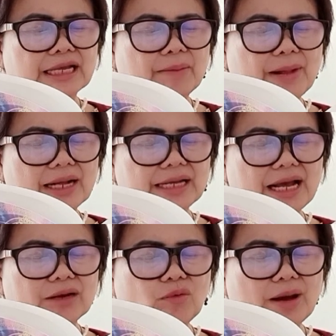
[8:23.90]
บางครั้
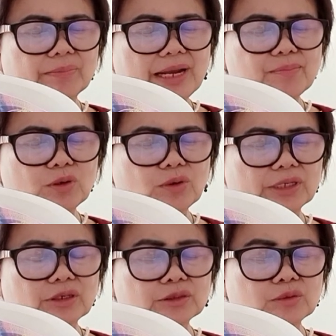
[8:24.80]
งความร่ำรวย
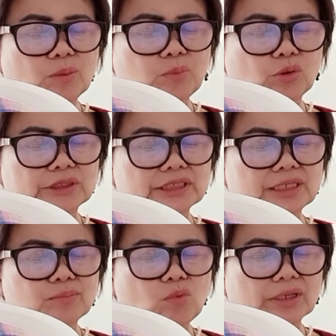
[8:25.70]
ก็ส่งผลเชิง
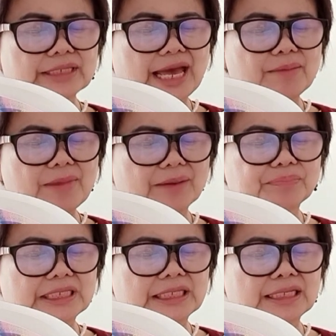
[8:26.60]
บวกได้แบบ
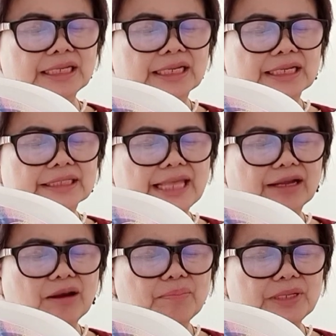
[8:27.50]
นี้ แต่
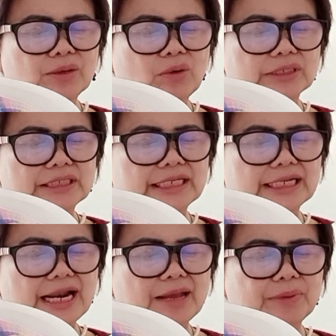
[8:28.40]
ก็มีคนที่
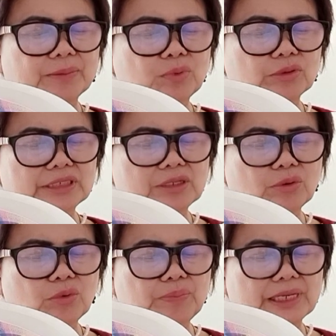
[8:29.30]
กลายเป็นผู้ที่
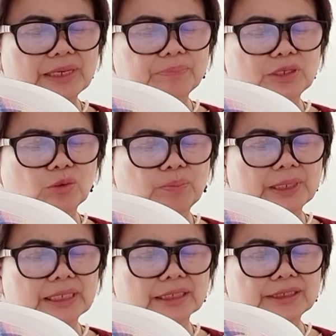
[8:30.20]
รู้เพียงผิว
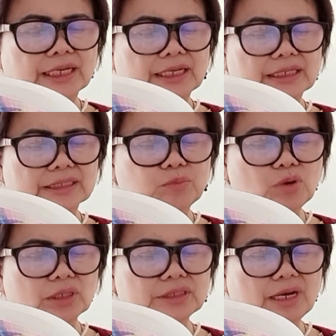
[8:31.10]
เผิน หรือพ
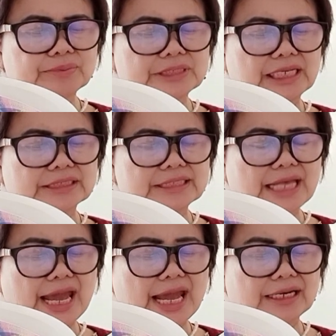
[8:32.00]
วก ชอบ เสแส
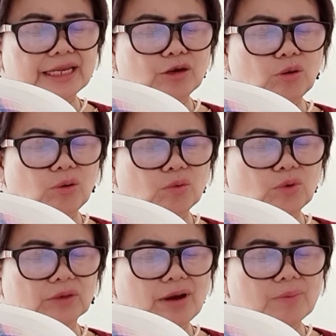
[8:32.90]
ร้งและโอ้อว
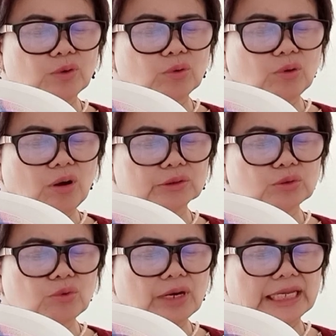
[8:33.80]
ดความรู้ของ
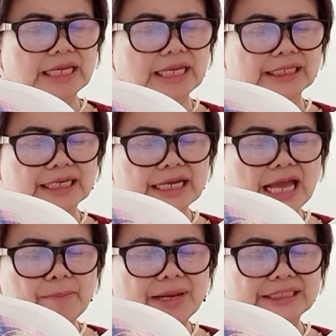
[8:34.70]
ตัวเอง
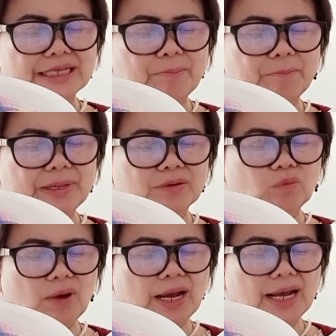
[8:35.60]
ไม่จำเป็น
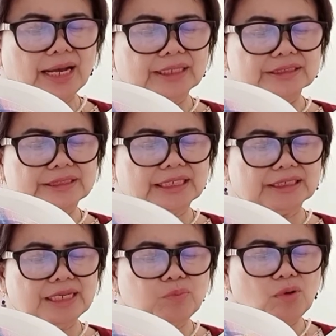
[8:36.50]
ว่าสิ่ง
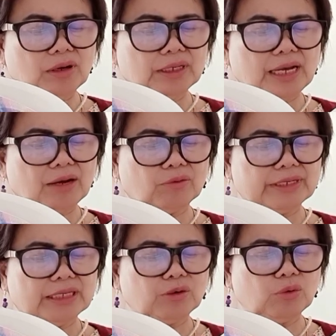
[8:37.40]
ที่พวกเขา
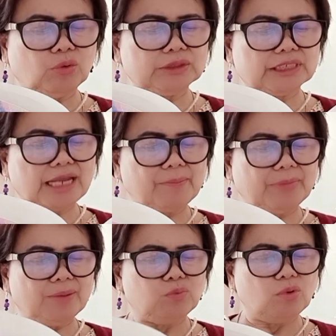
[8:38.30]
เรียนรู้จะทำ
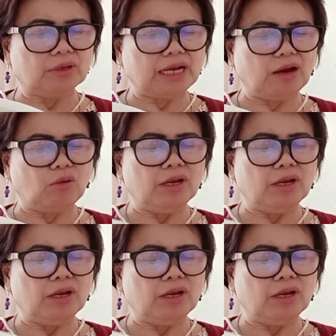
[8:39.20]
ให้พวกเขา